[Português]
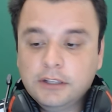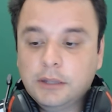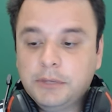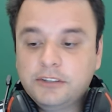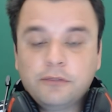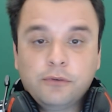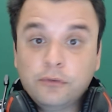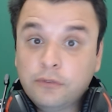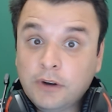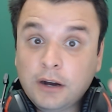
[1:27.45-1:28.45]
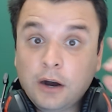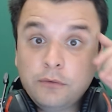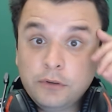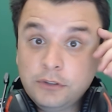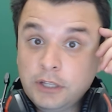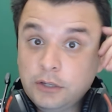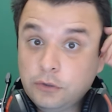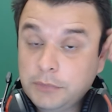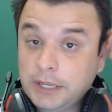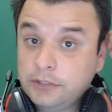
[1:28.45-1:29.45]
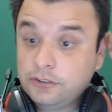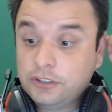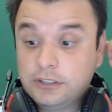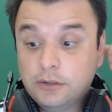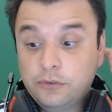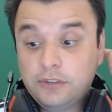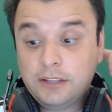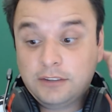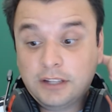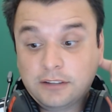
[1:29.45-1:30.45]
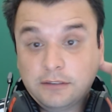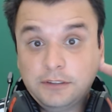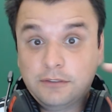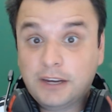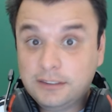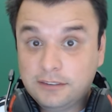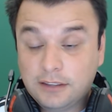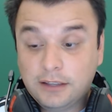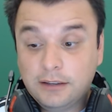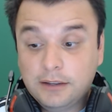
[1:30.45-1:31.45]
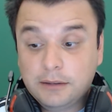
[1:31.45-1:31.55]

também já foi alvo anteriormente, não sei se dessa vez vai ser,